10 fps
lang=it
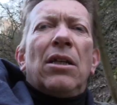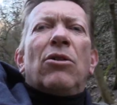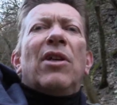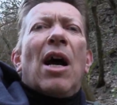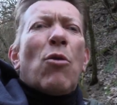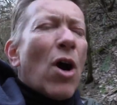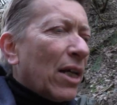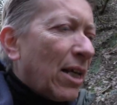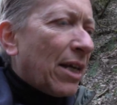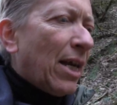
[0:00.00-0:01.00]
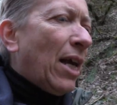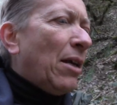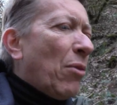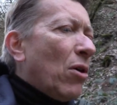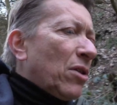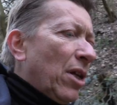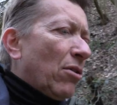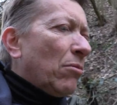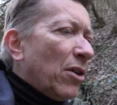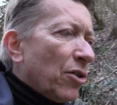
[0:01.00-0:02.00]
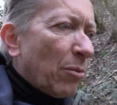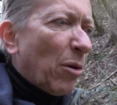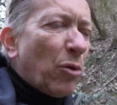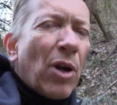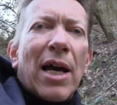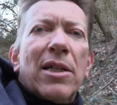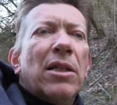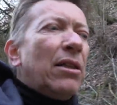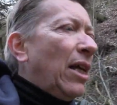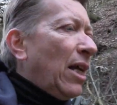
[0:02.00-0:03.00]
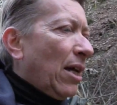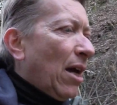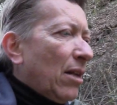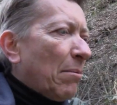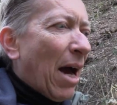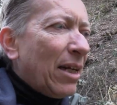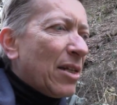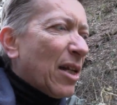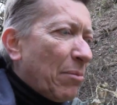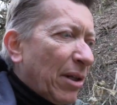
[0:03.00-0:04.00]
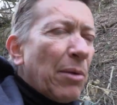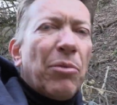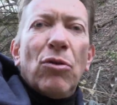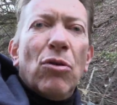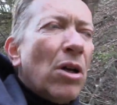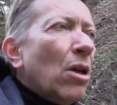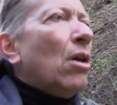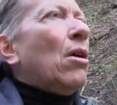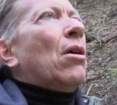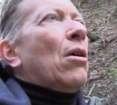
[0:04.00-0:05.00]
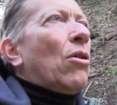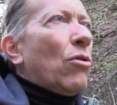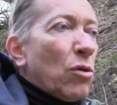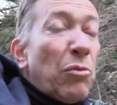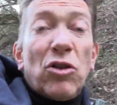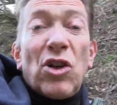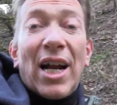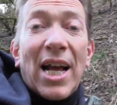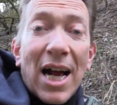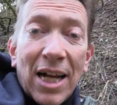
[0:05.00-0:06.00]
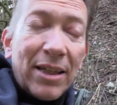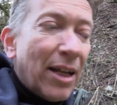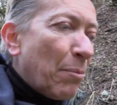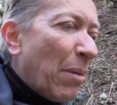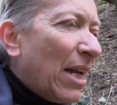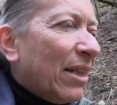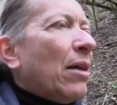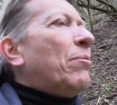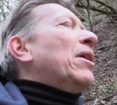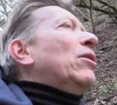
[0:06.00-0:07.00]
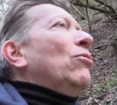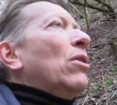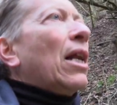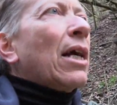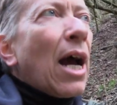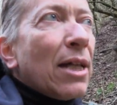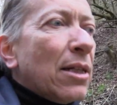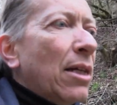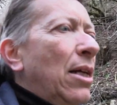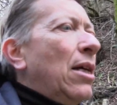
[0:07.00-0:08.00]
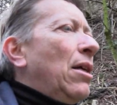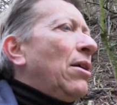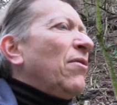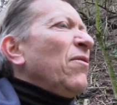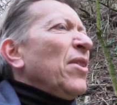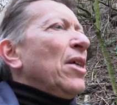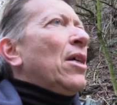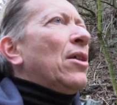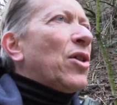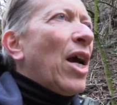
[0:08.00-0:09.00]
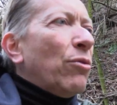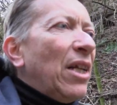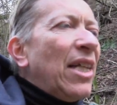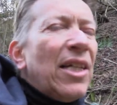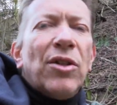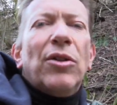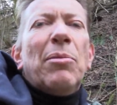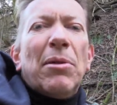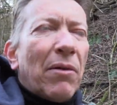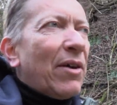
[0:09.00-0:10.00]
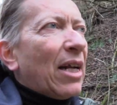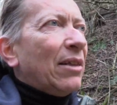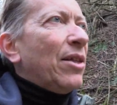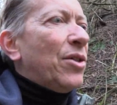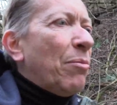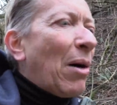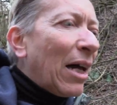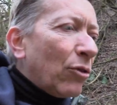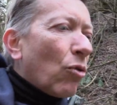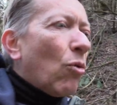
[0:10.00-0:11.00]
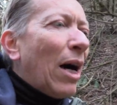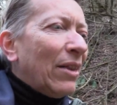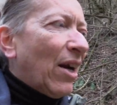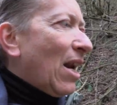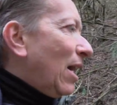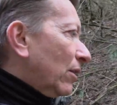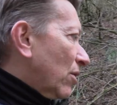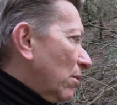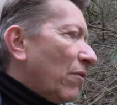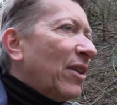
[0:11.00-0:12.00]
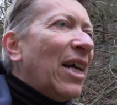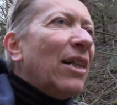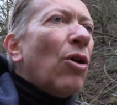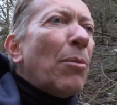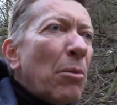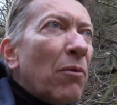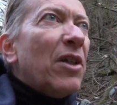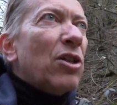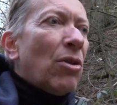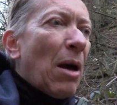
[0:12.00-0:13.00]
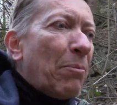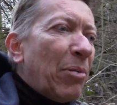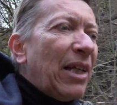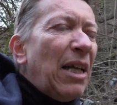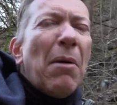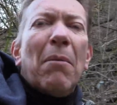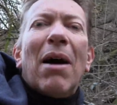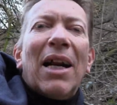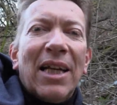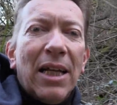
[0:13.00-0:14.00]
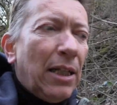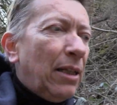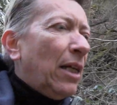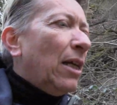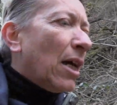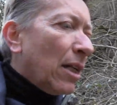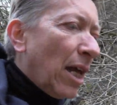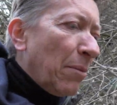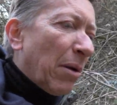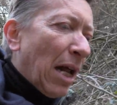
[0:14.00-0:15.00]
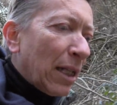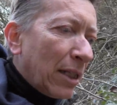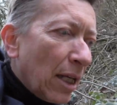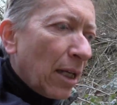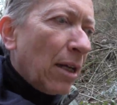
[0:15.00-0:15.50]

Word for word: notiamo anche che i boschi incominciano a popolarsi di animali sempre di più con lo sbocciare anche delle belle temperature ragazzi c'è un inizio di primavera anticipato, qua tra l'altro stiamo vedendo, abbiamo visto la prima margheritina nei prati